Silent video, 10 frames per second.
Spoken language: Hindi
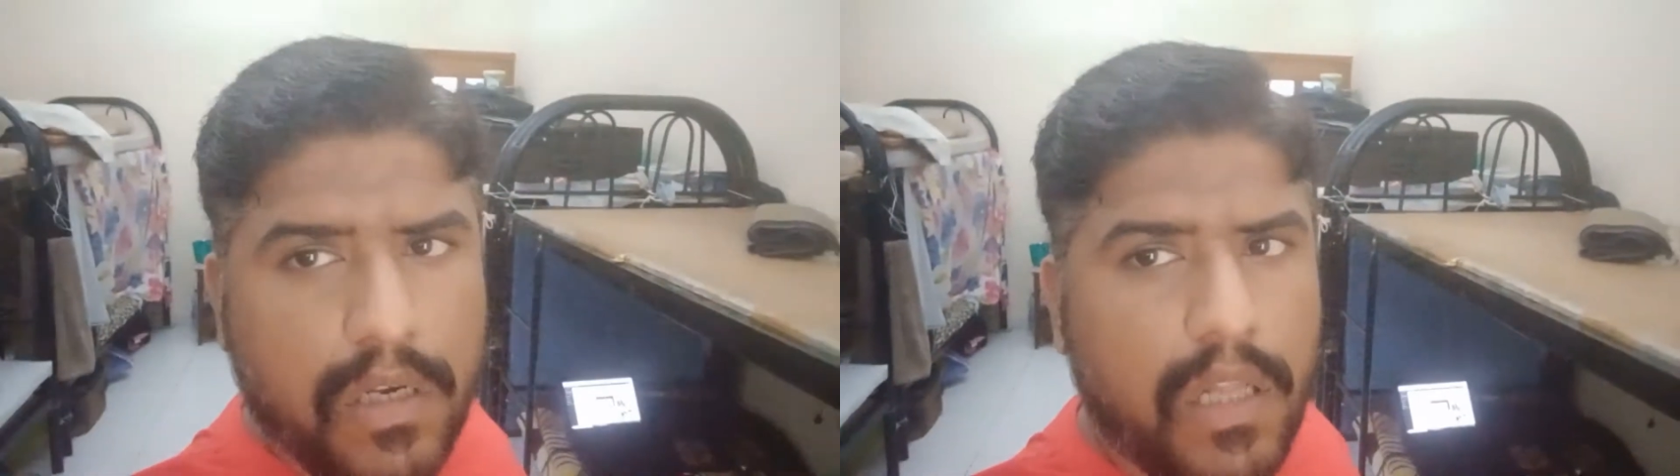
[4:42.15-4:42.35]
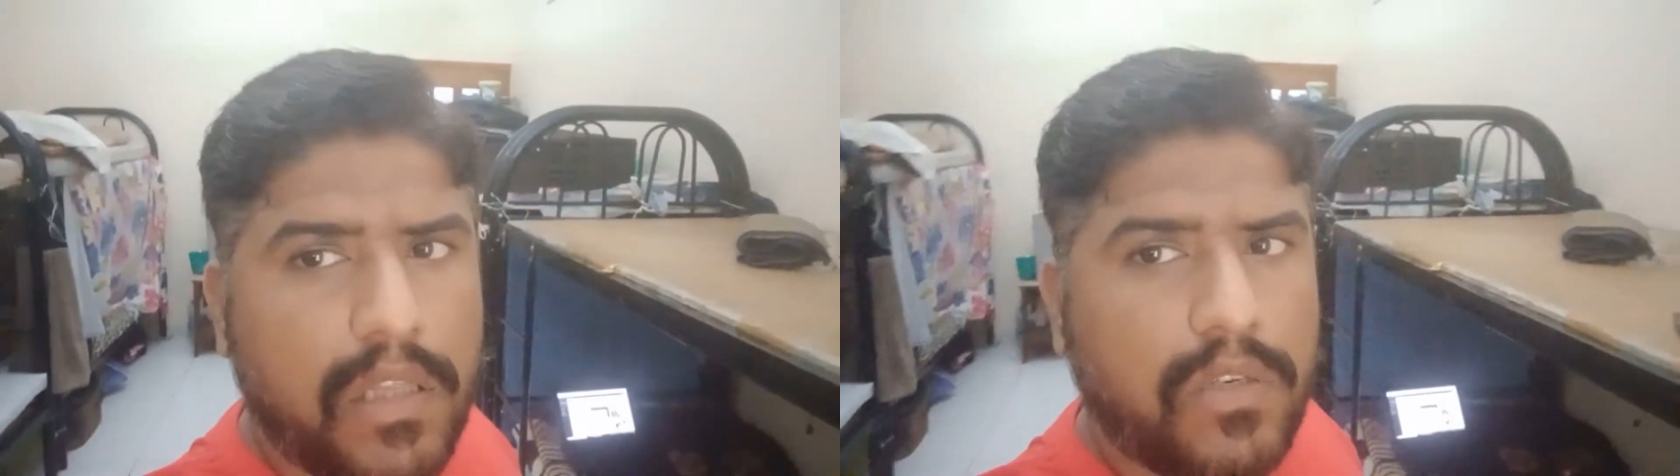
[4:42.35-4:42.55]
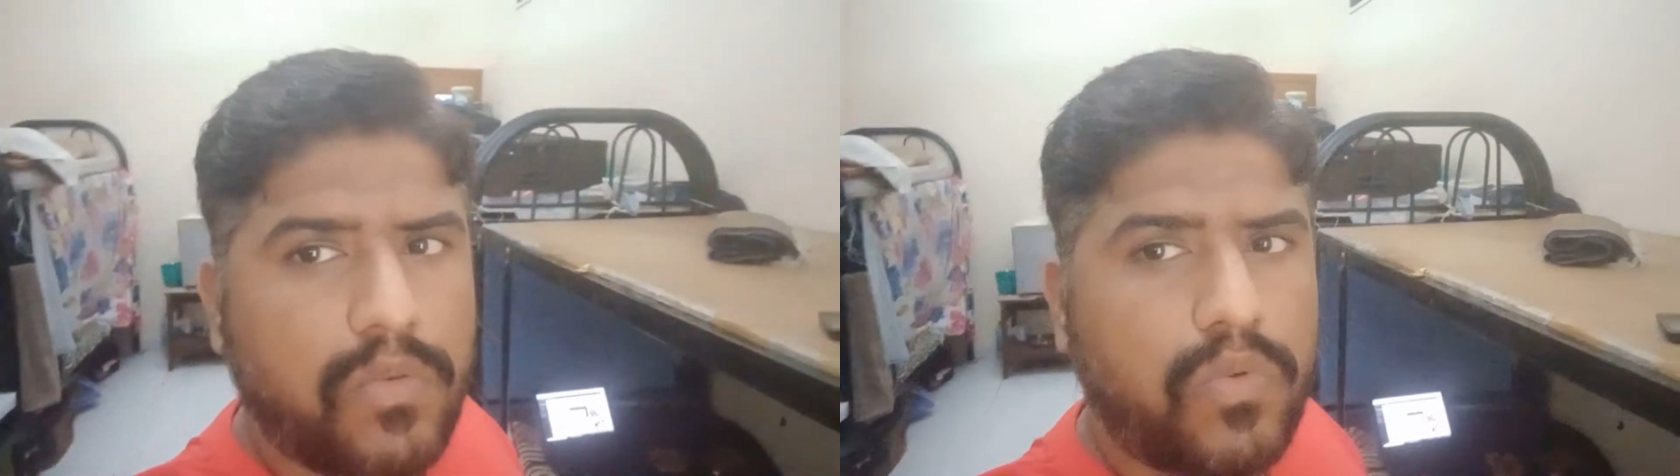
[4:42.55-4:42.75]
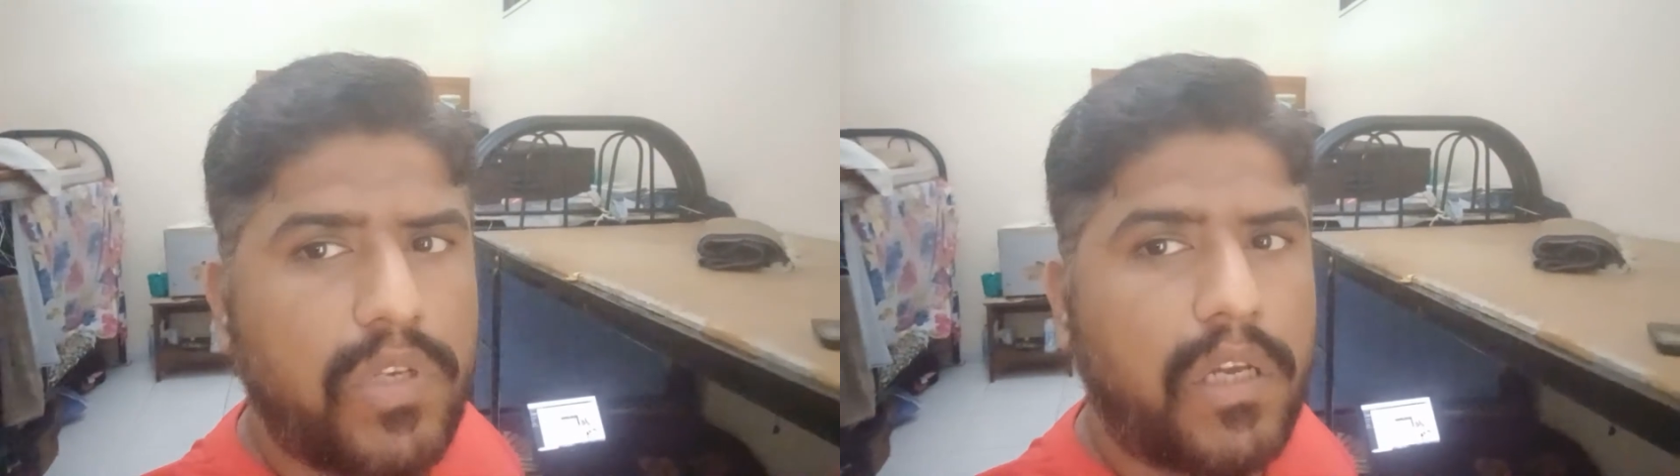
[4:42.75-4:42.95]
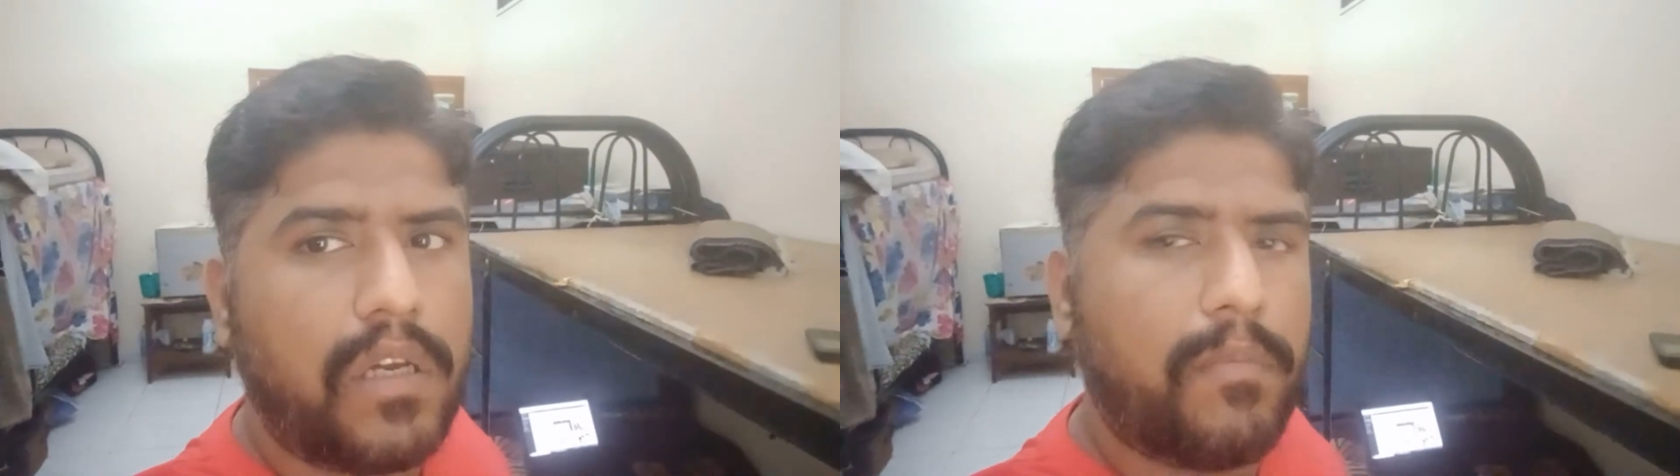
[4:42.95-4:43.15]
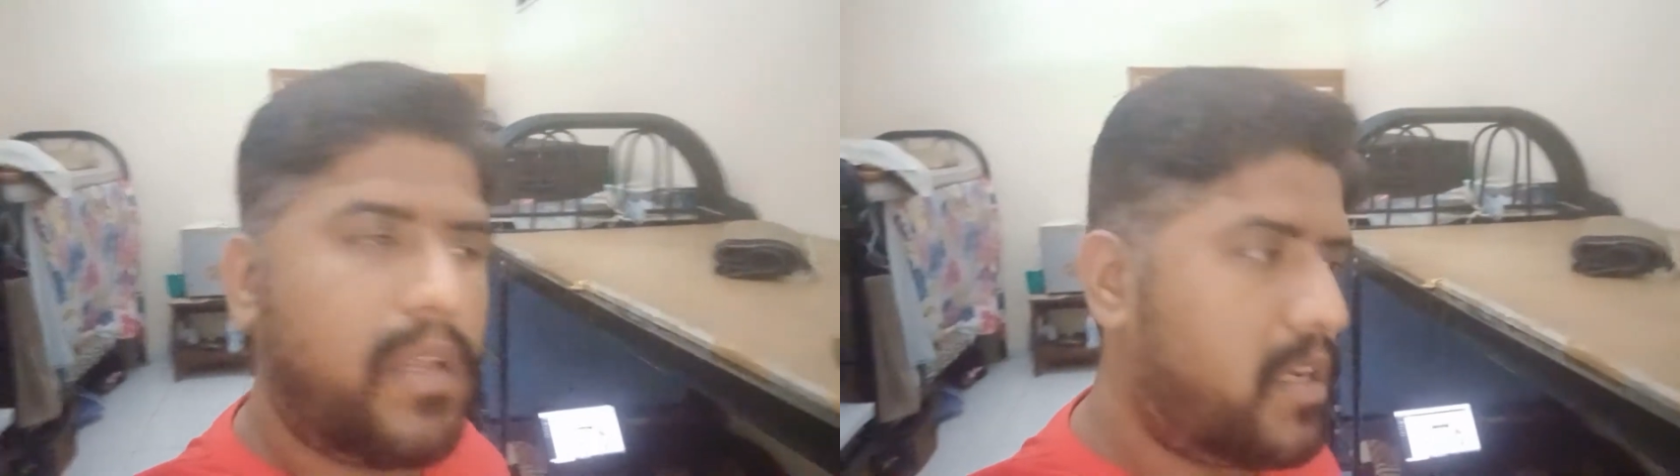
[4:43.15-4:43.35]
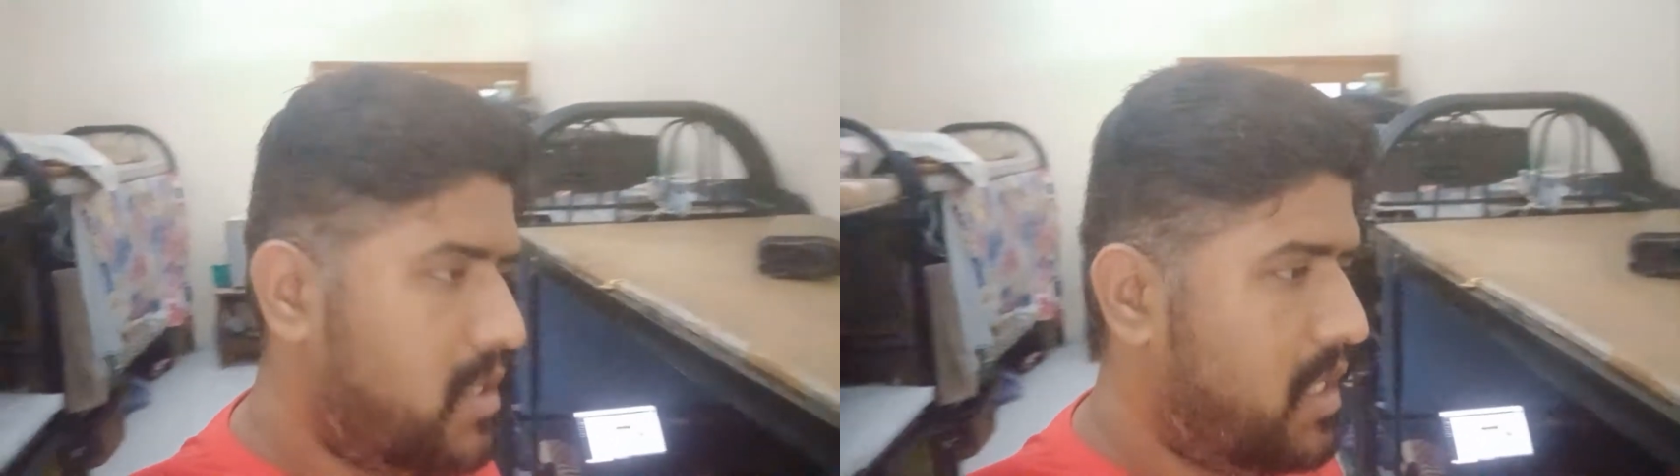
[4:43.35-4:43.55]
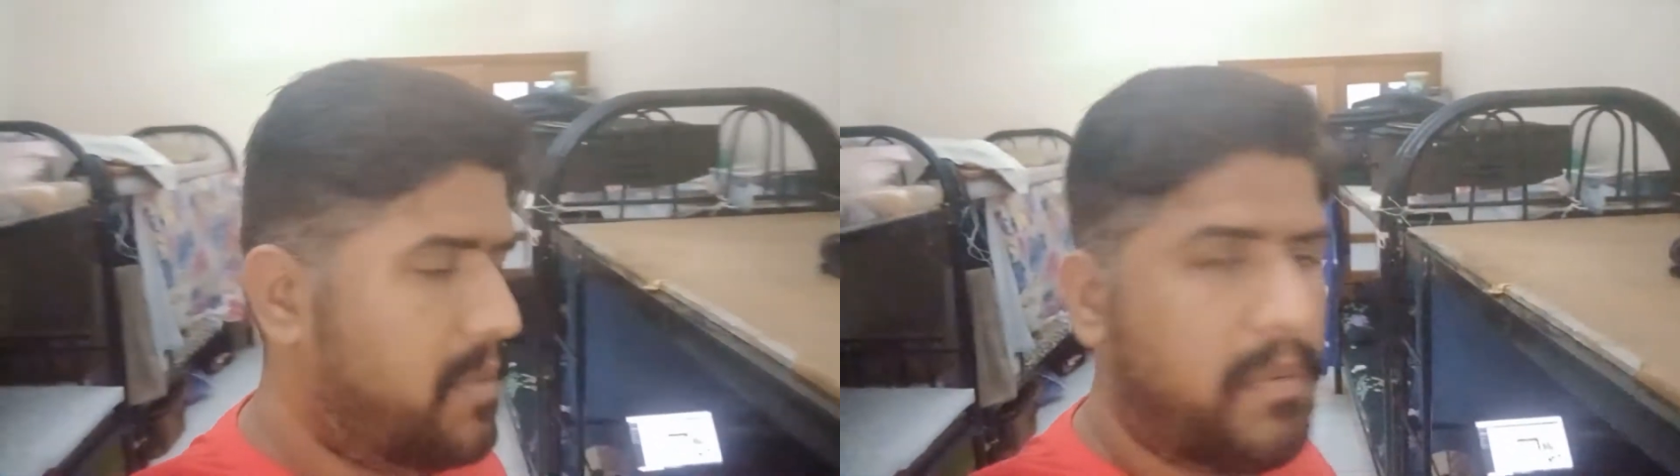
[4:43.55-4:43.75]
कल तक सूख जाएंगे मैंने कहा
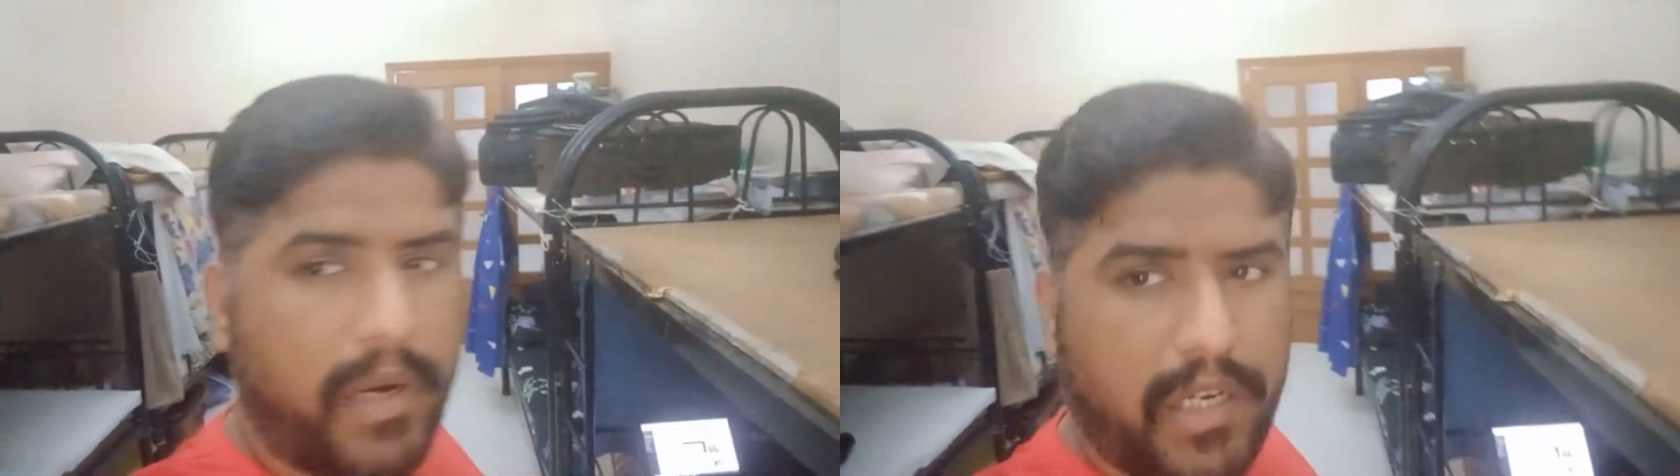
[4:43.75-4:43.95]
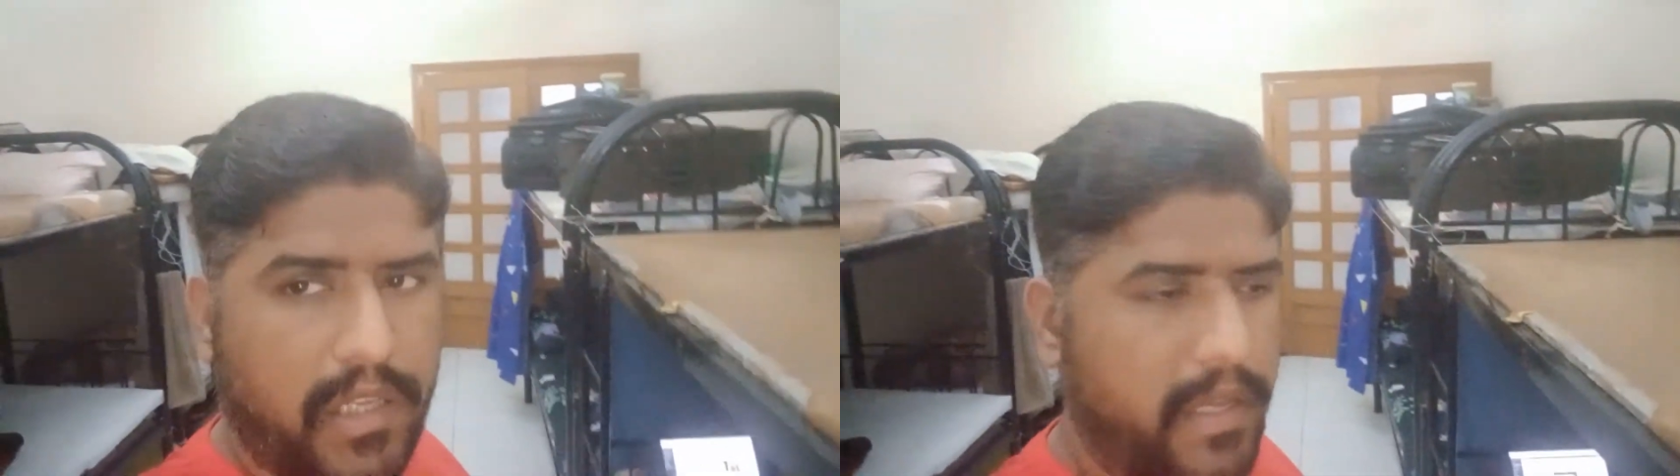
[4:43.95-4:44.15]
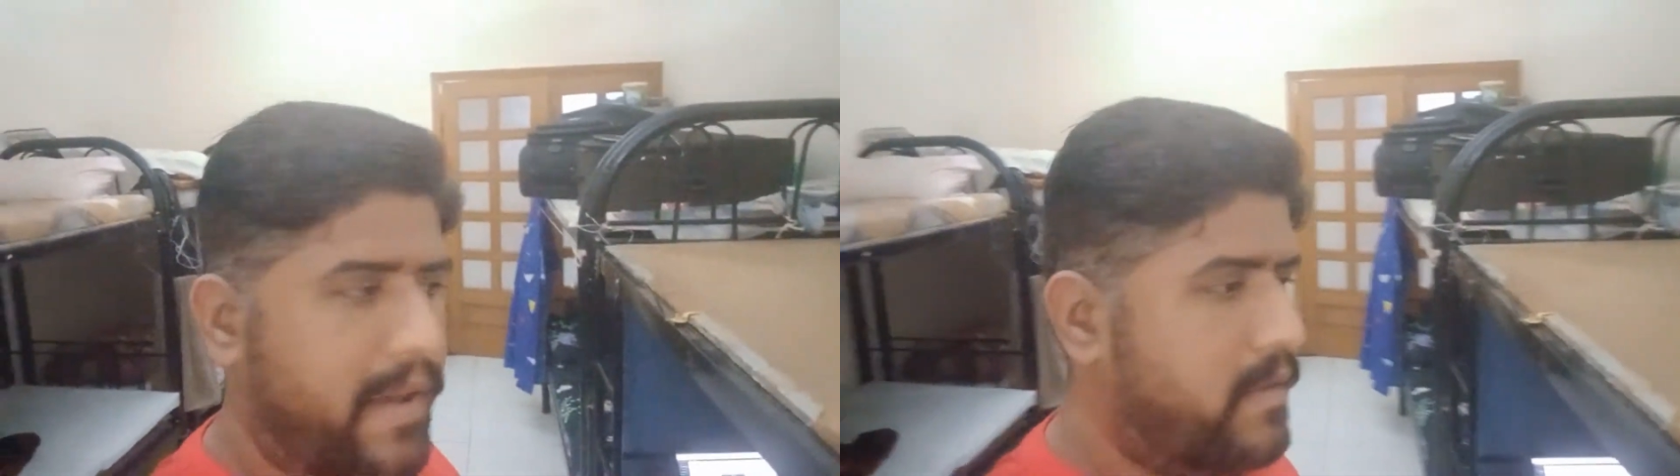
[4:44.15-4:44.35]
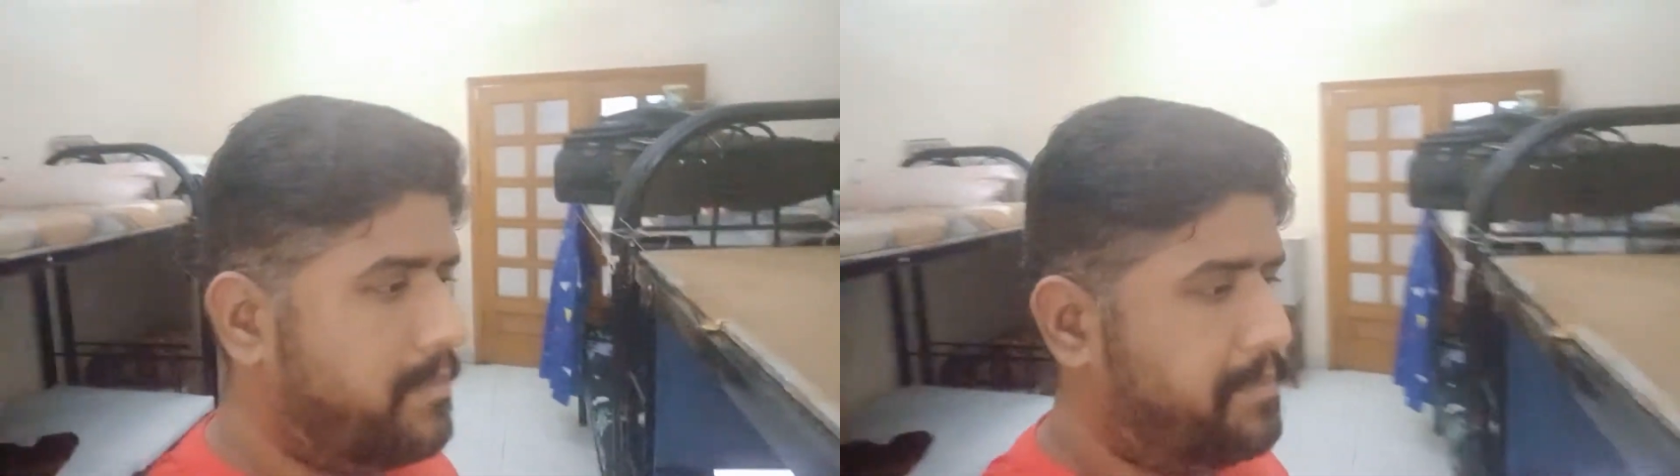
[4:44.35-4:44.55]
चलो ये भी बात ठीक है